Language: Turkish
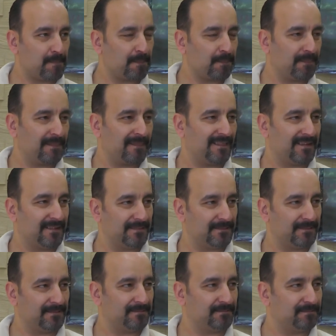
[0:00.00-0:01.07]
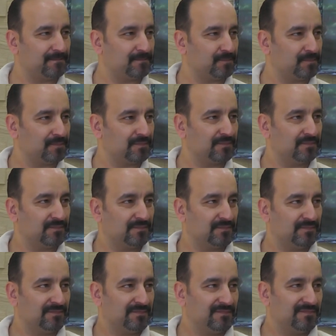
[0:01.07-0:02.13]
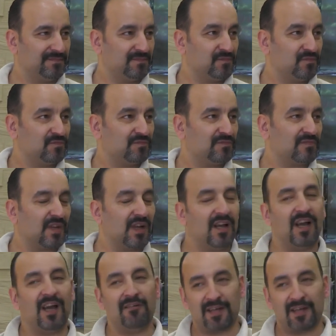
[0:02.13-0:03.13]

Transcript: belirttiniz e, ta Çin'den size sipariş vermişler.